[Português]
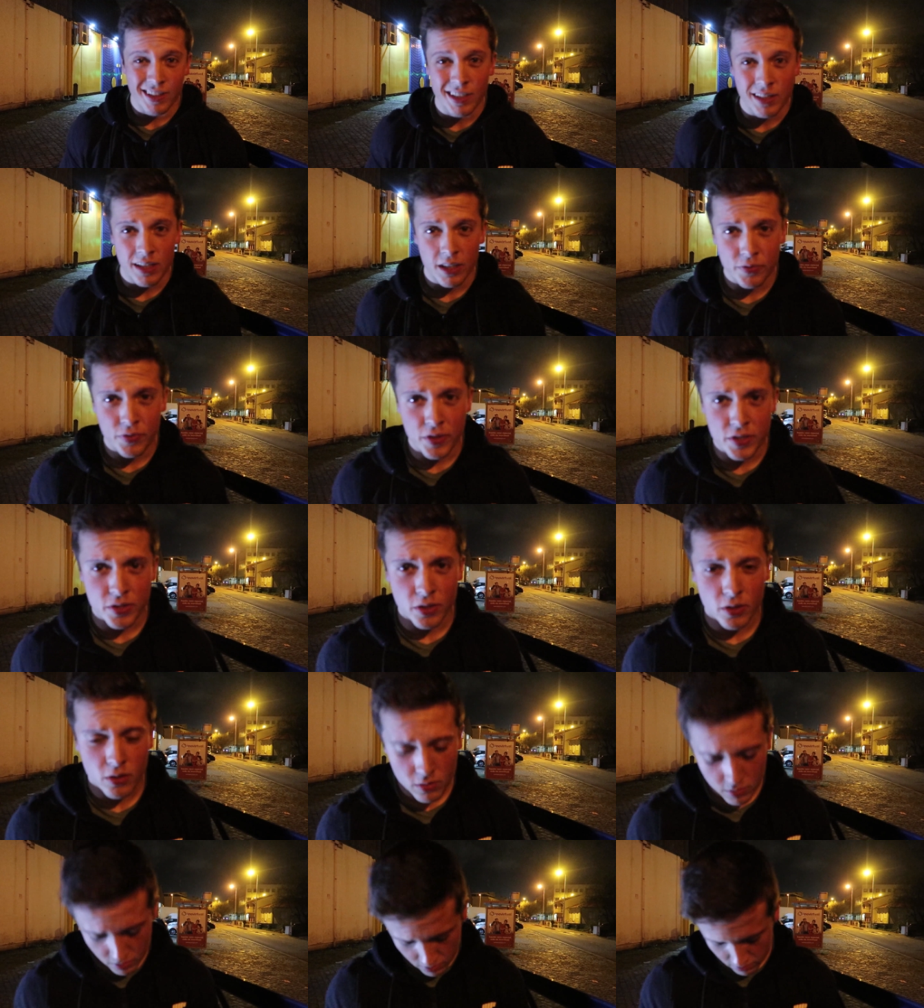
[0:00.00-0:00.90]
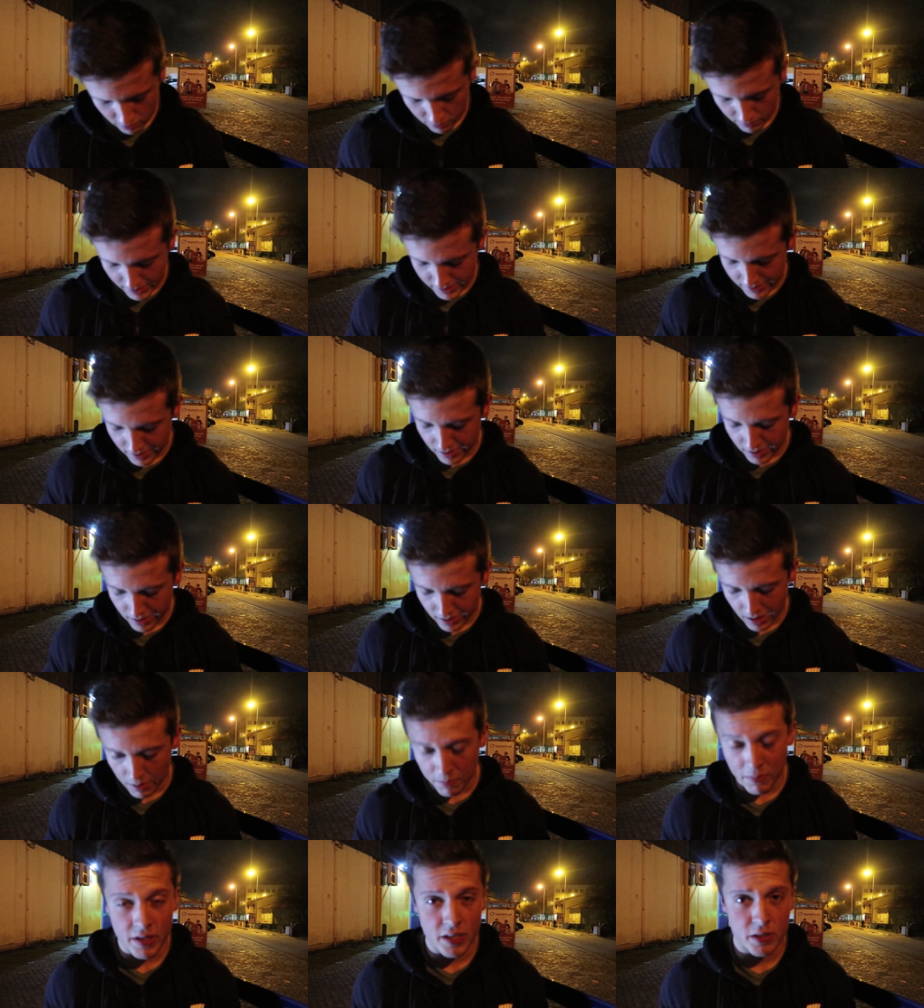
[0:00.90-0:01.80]
quinta refeição vai ser
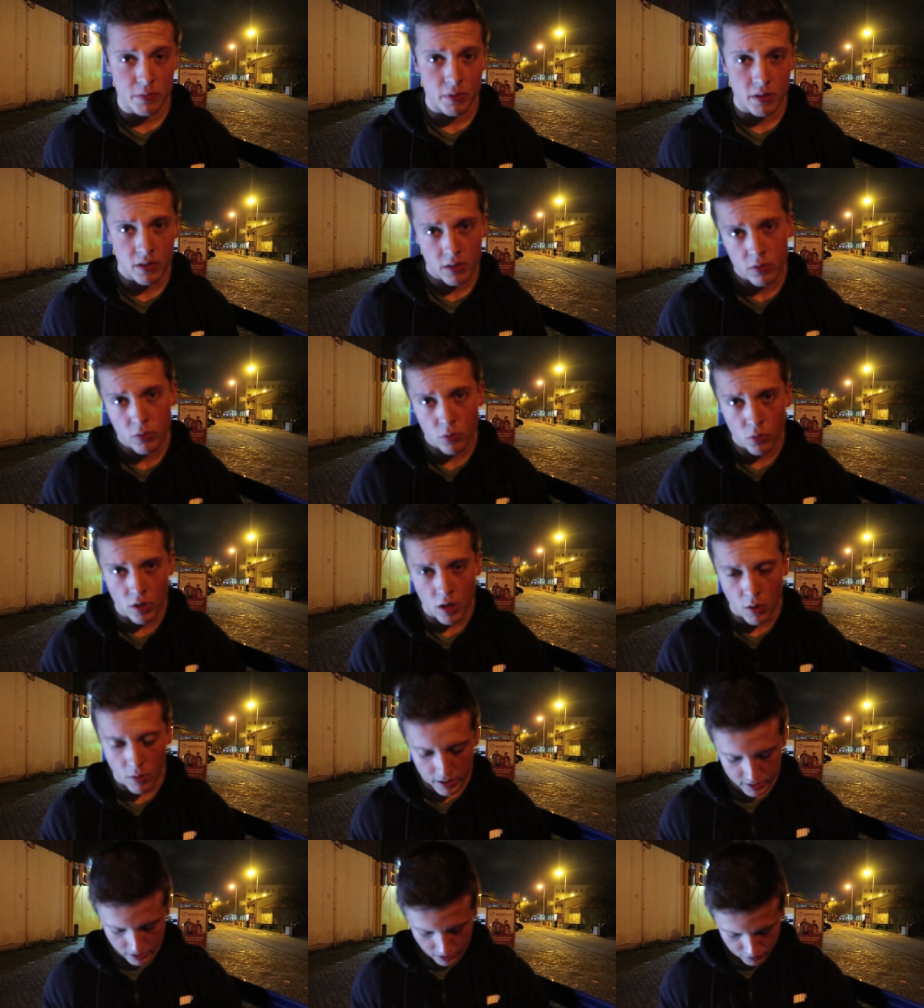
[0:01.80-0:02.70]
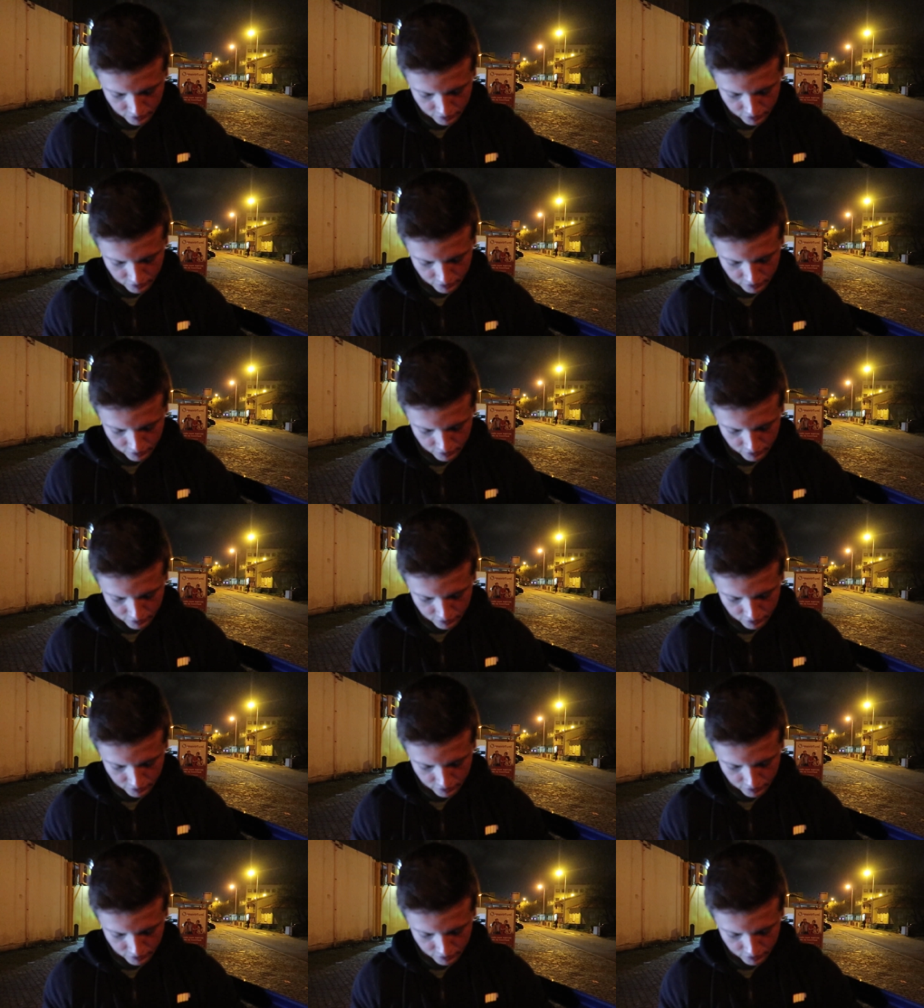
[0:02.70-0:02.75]
a mesma do que a quarta